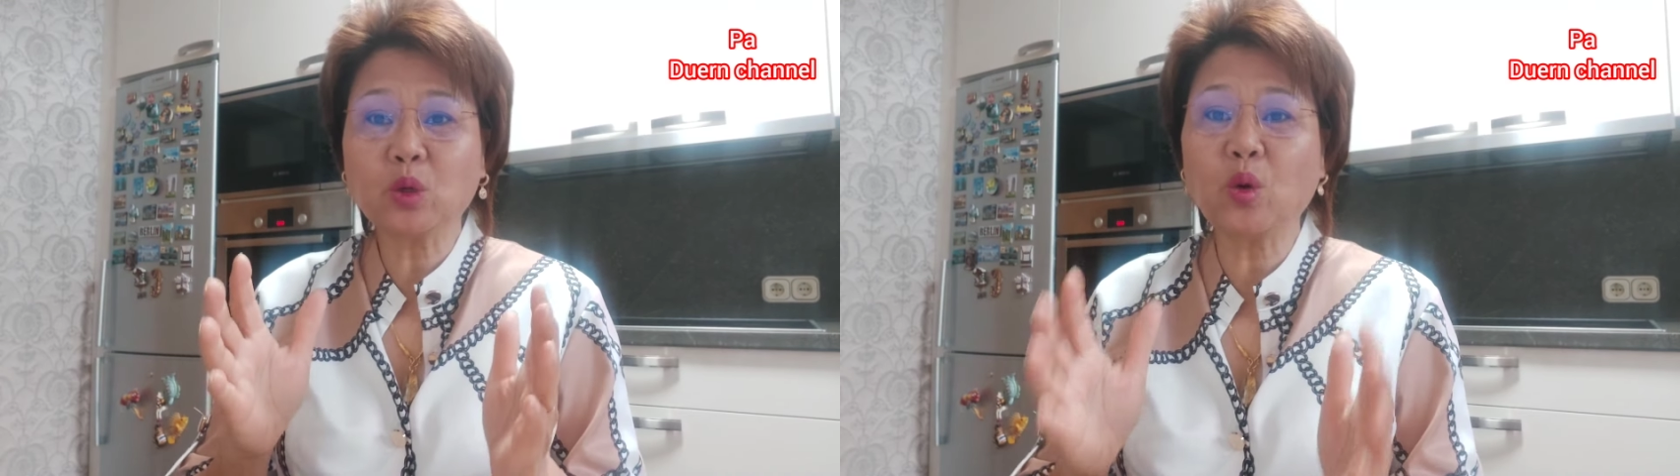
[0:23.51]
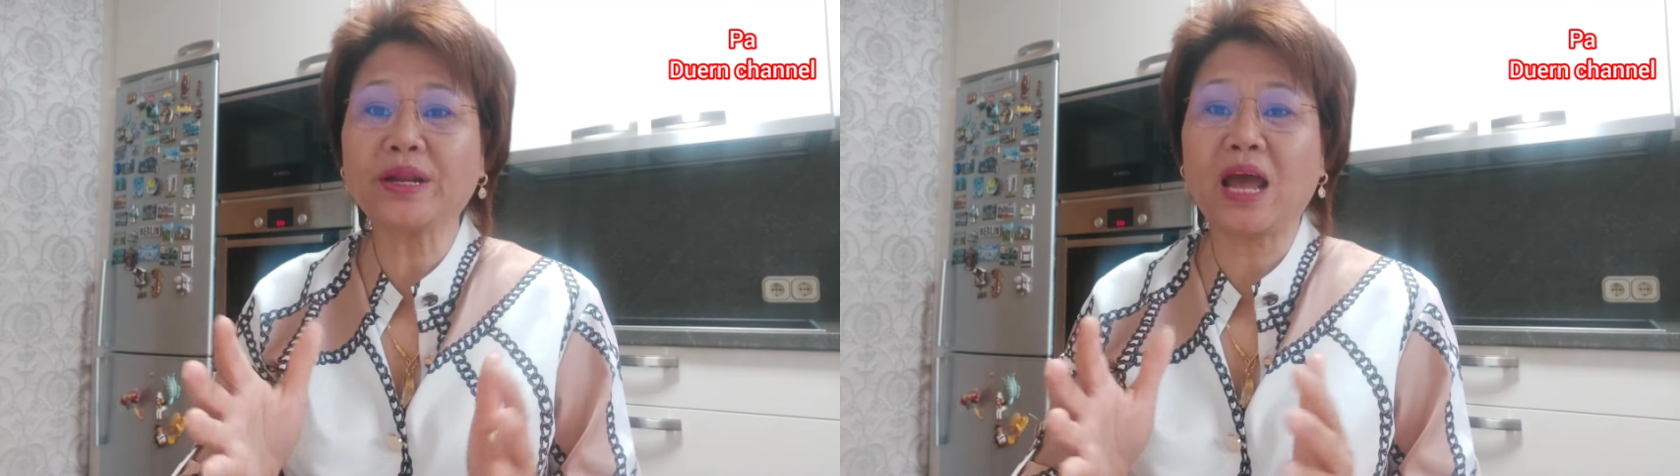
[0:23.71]

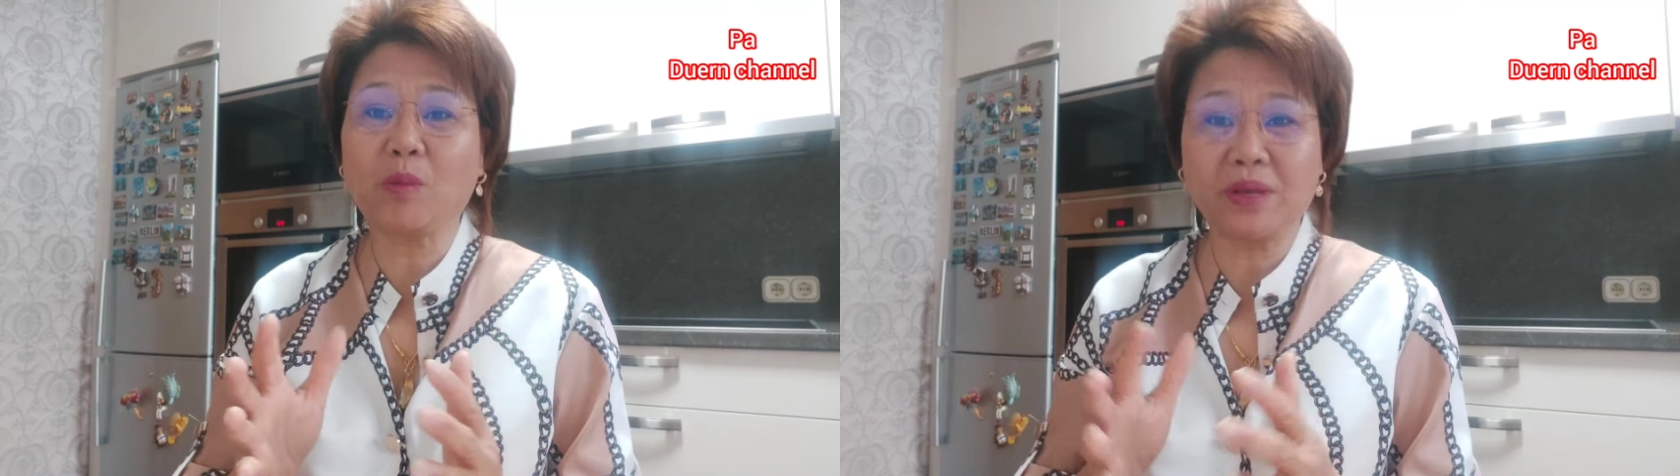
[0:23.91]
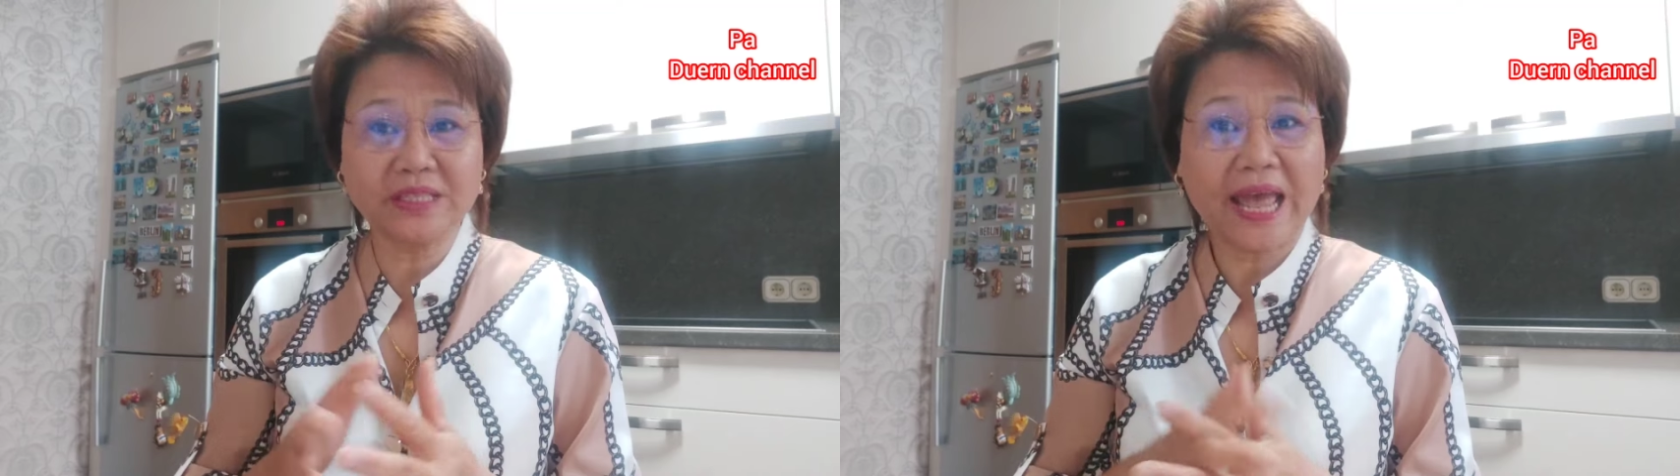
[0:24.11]
ควรเอา
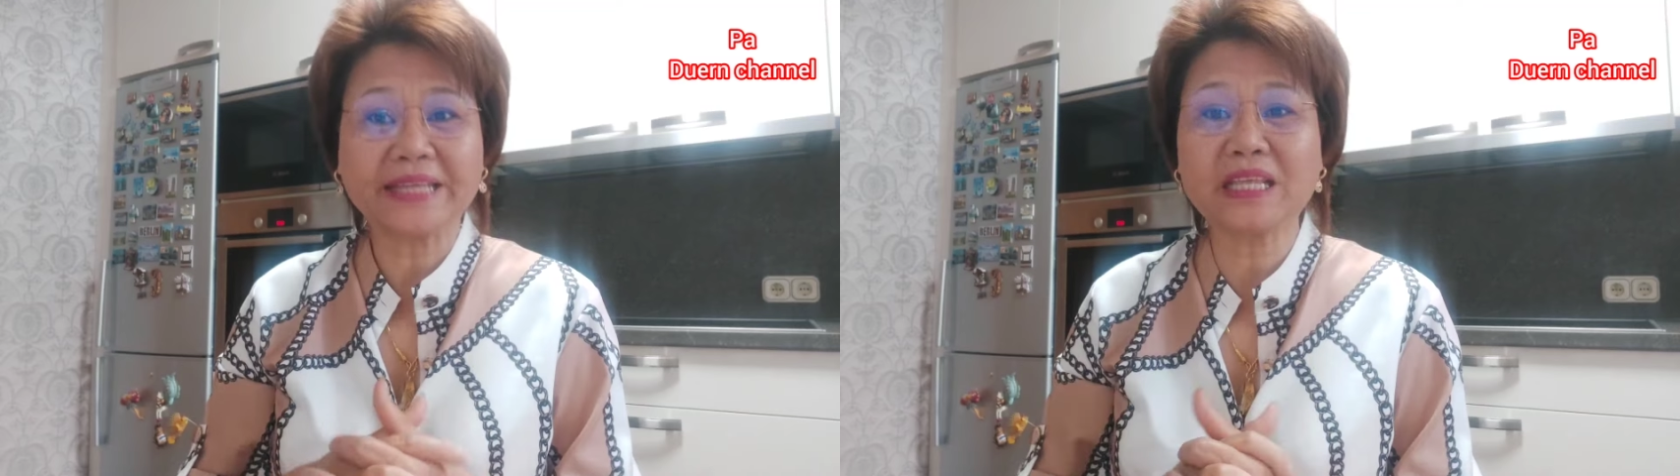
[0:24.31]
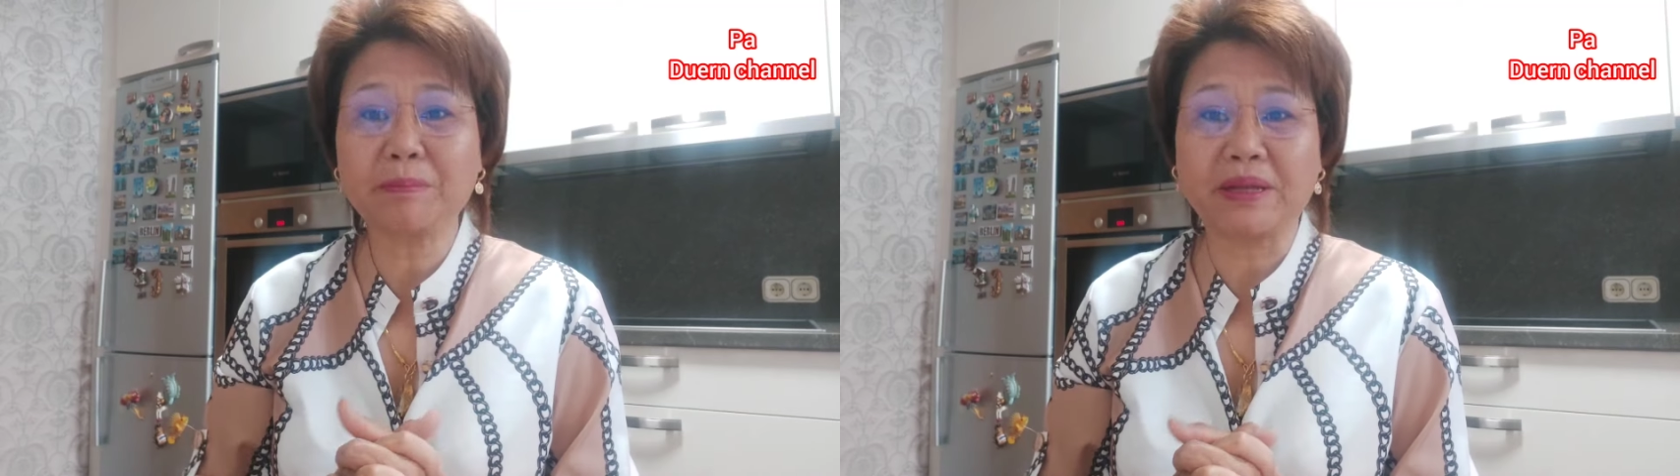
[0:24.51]
ไปใช้
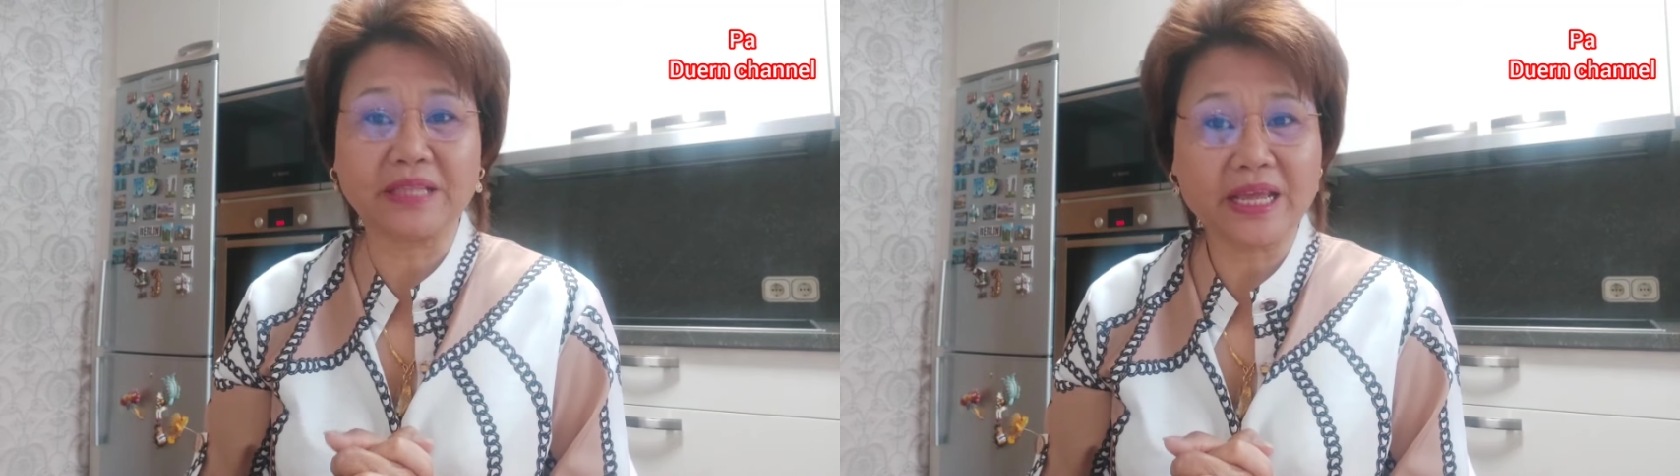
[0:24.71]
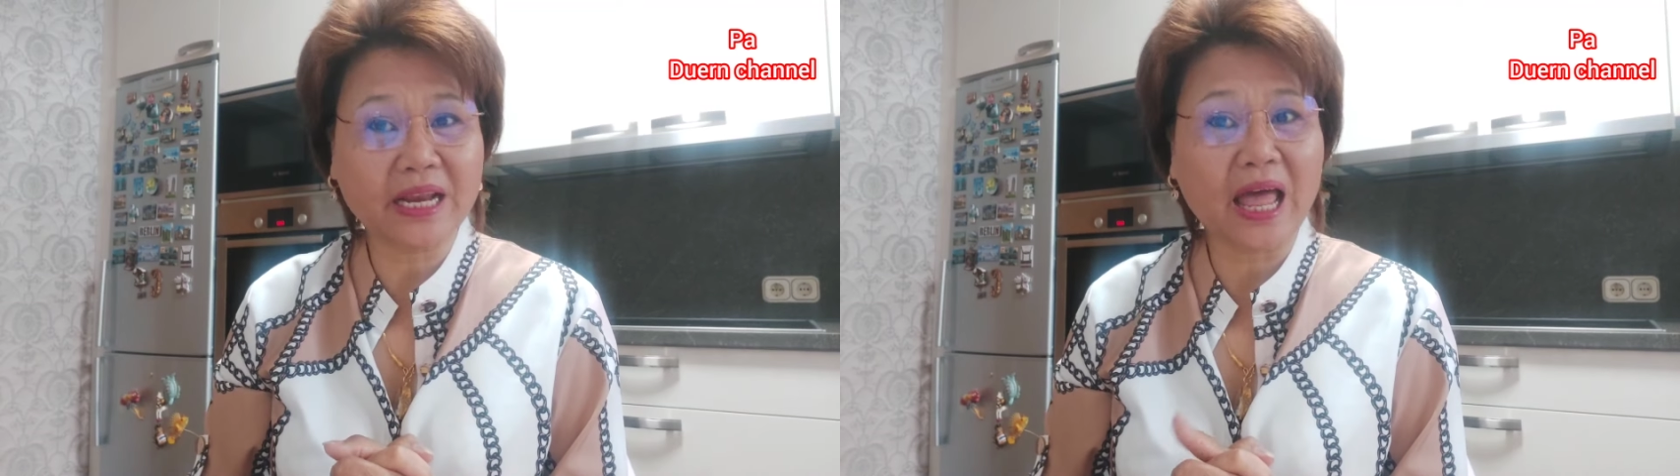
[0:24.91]
ที่ประเทศ